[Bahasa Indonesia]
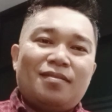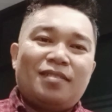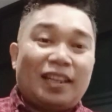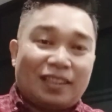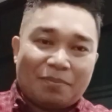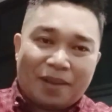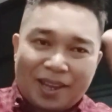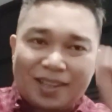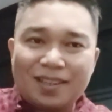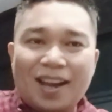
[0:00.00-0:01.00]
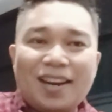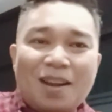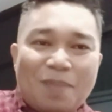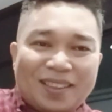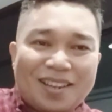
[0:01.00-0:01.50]
yang terbaik Anda
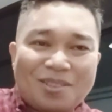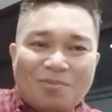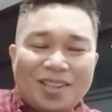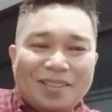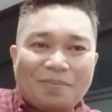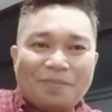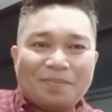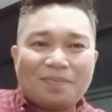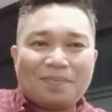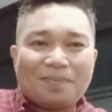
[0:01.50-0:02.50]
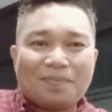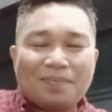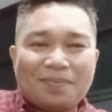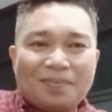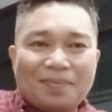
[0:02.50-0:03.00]
dapatkan semuanya.
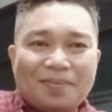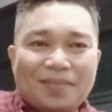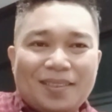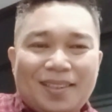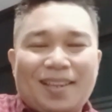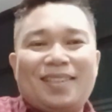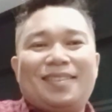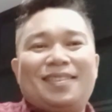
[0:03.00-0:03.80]
Ya.